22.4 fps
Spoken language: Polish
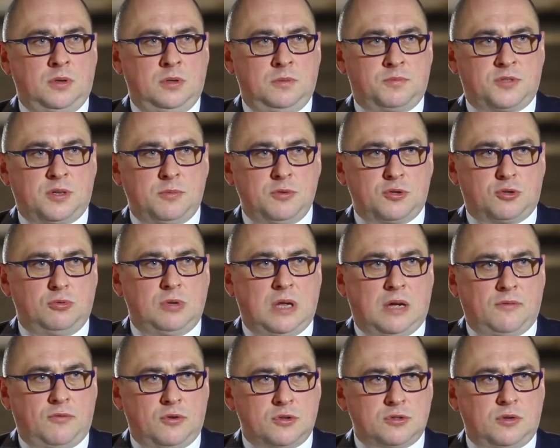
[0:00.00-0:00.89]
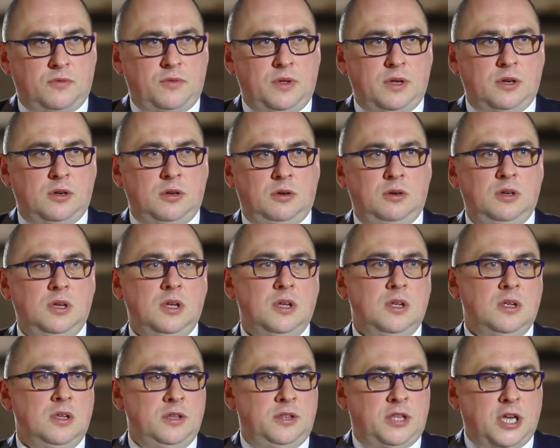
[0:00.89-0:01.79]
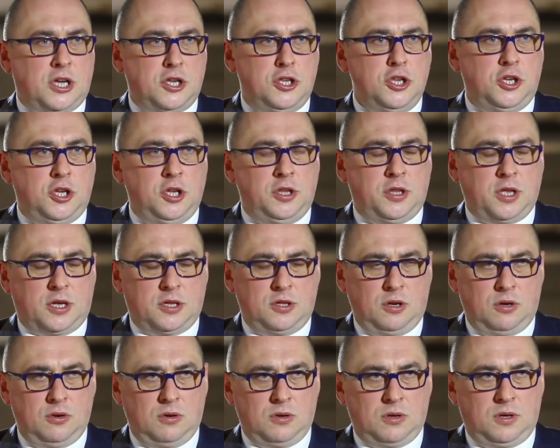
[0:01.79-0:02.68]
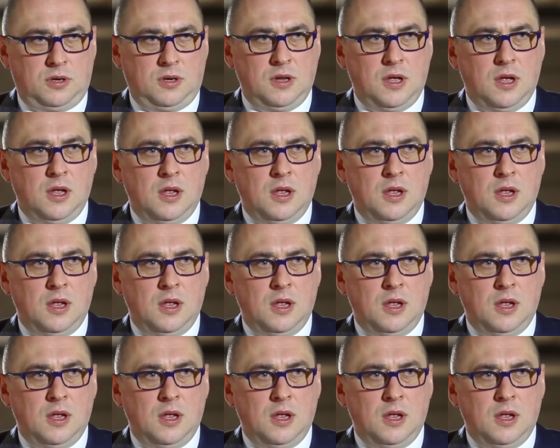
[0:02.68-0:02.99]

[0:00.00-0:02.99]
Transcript: przemysłu nawozowego, techniki i technologii.